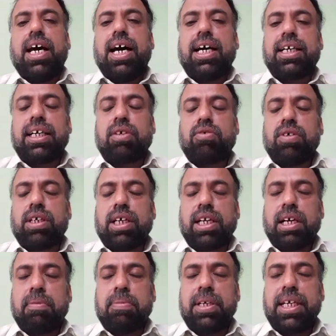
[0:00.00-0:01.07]
अगर कोई
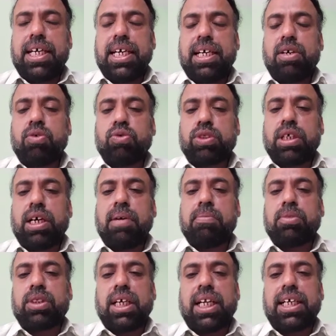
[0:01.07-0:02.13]
ख़राबी है उसका
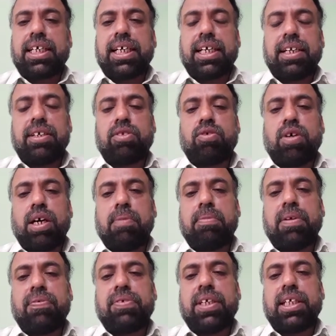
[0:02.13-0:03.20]
हम मताल कर लें तो
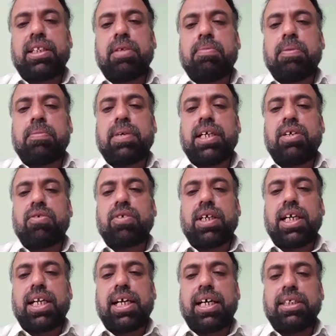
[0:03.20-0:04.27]
हम नफसियाती बीमारियों
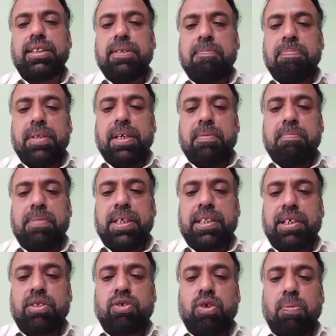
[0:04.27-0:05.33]
का इलाज
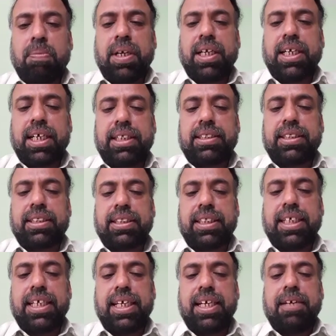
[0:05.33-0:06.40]
बेहतर तौर पर कर
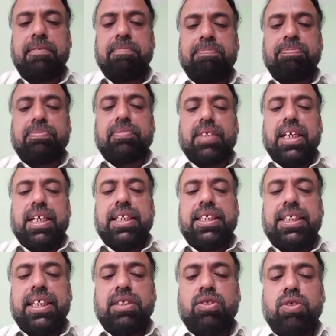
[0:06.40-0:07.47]
सकते हैं
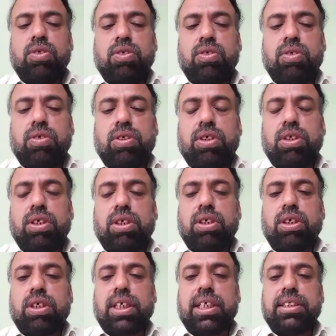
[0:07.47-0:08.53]
ये जो
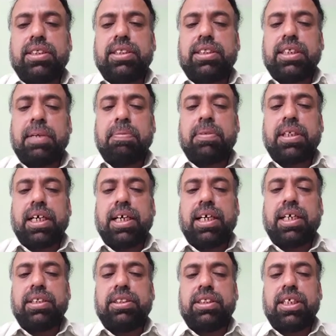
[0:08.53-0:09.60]
कंसेप्ट था
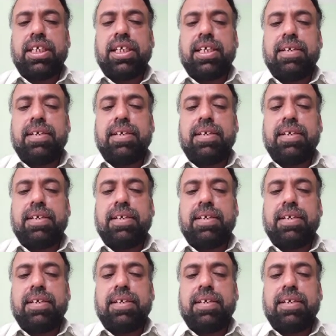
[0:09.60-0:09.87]
ये